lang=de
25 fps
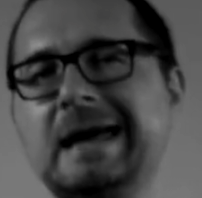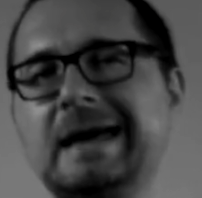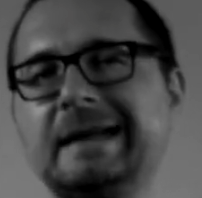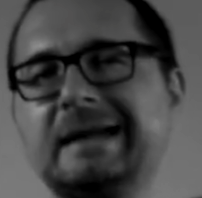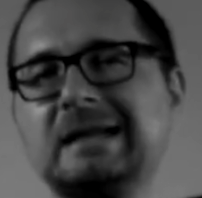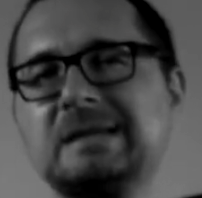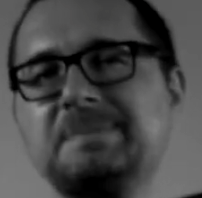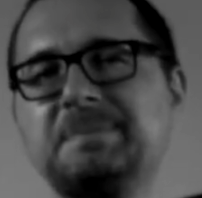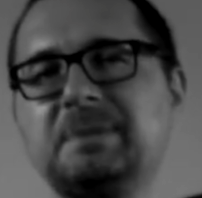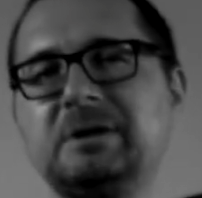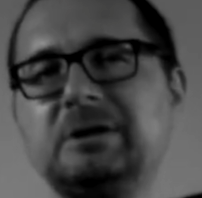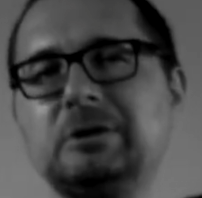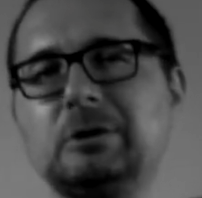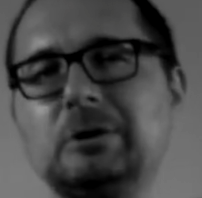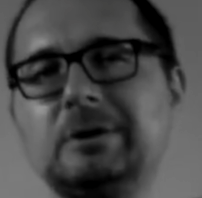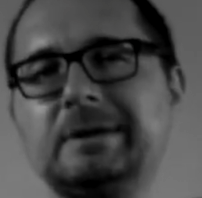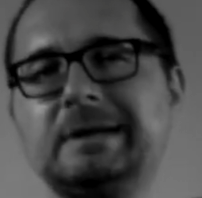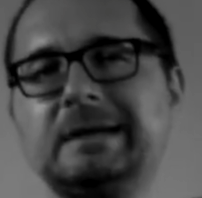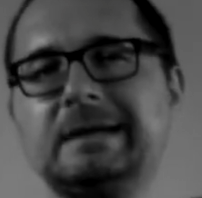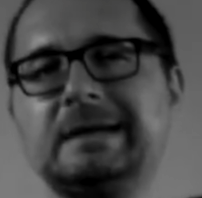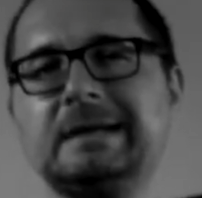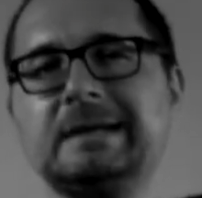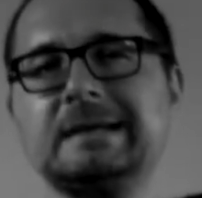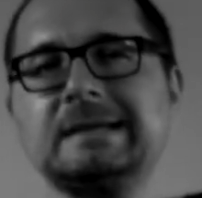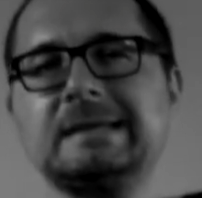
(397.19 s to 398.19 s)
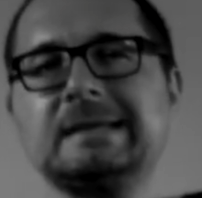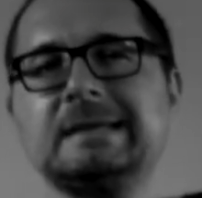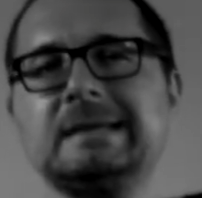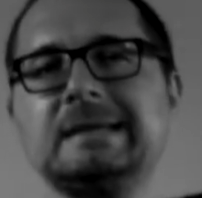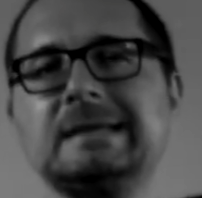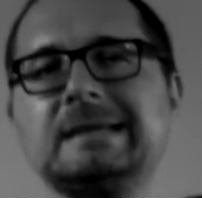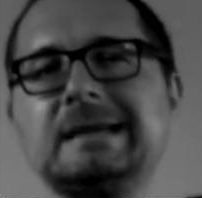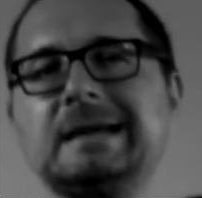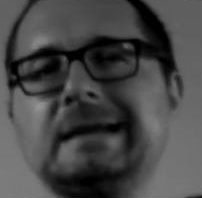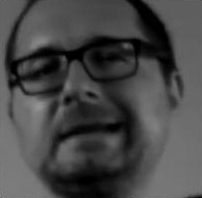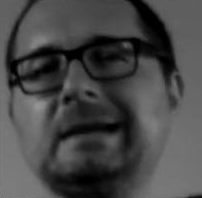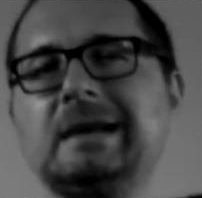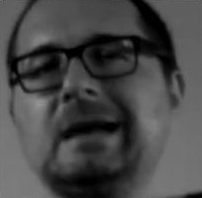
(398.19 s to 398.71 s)
Das bedeutet, dass
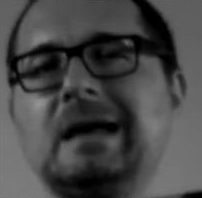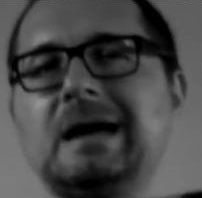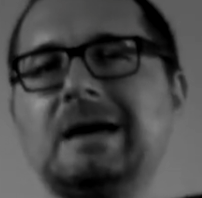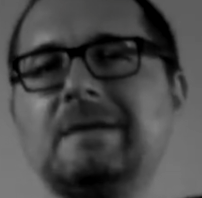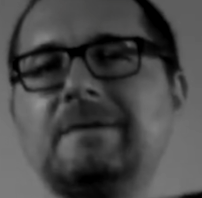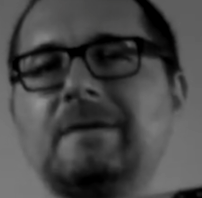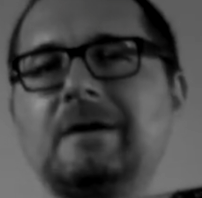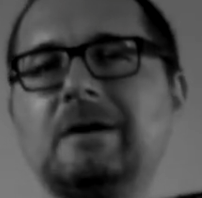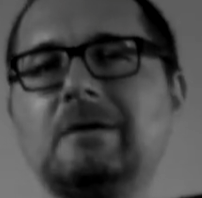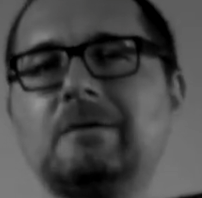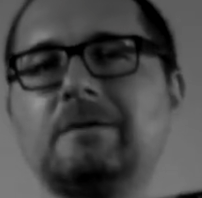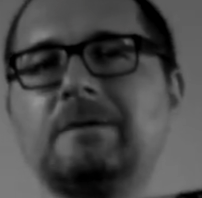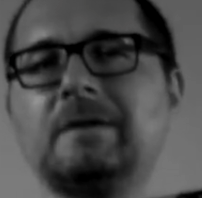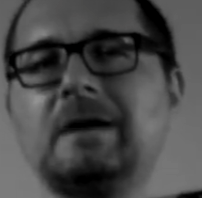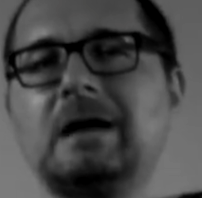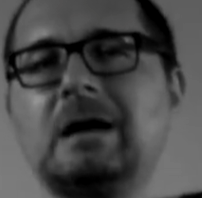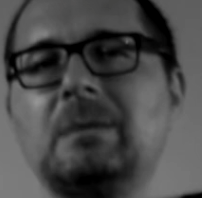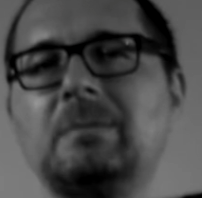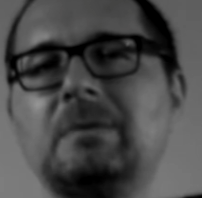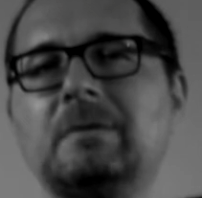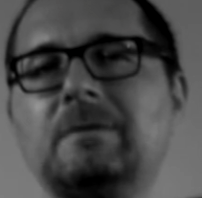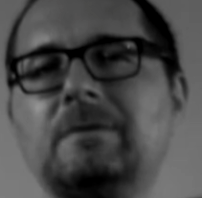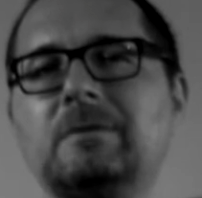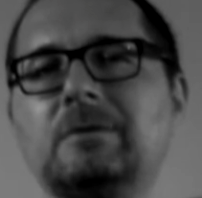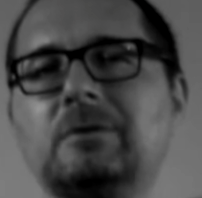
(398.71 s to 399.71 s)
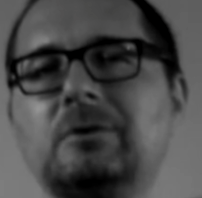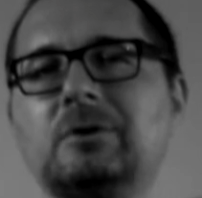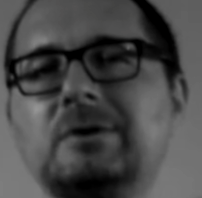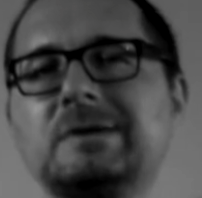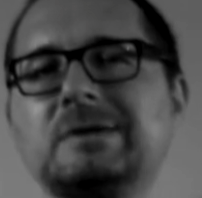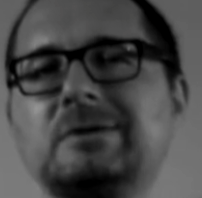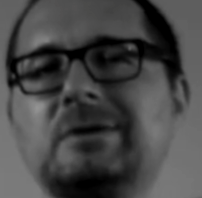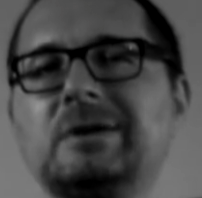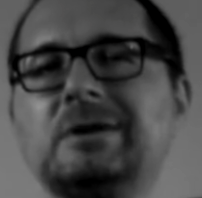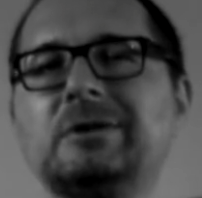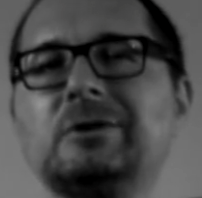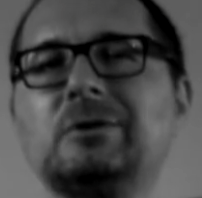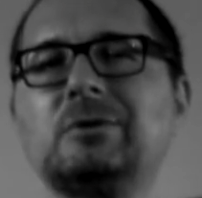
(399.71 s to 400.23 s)
dies eine Live-Aufnahme von
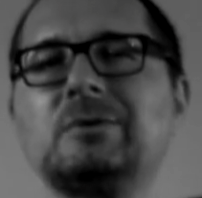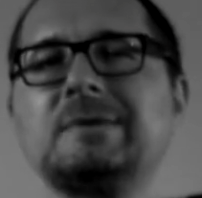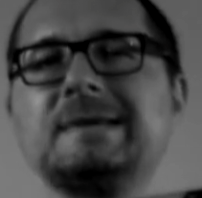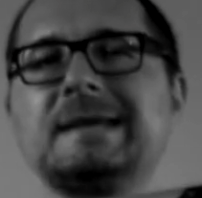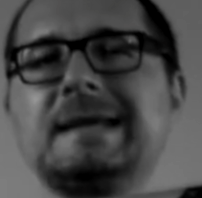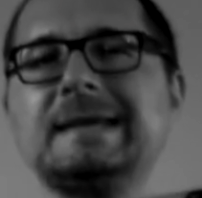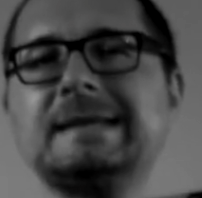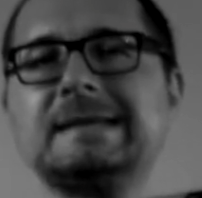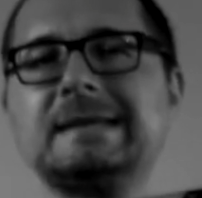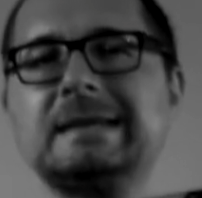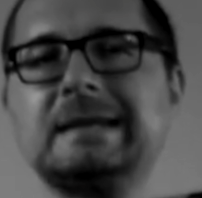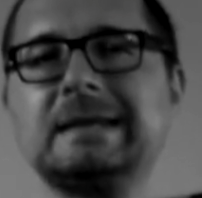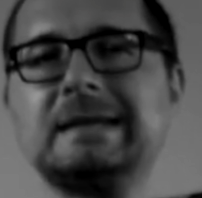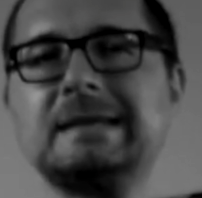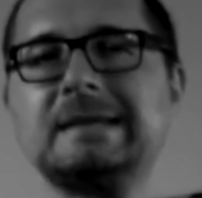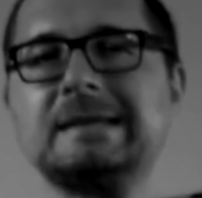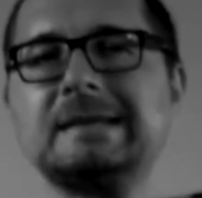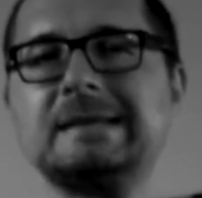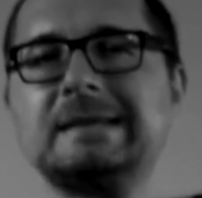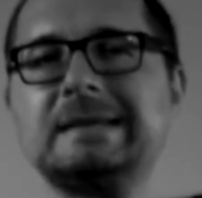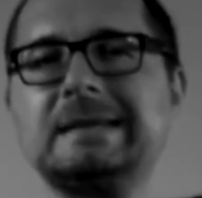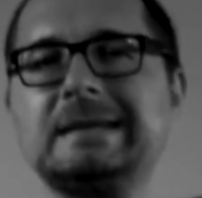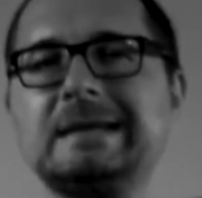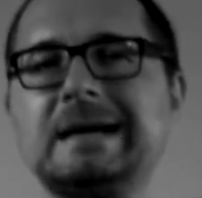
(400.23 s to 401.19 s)
1969 ist,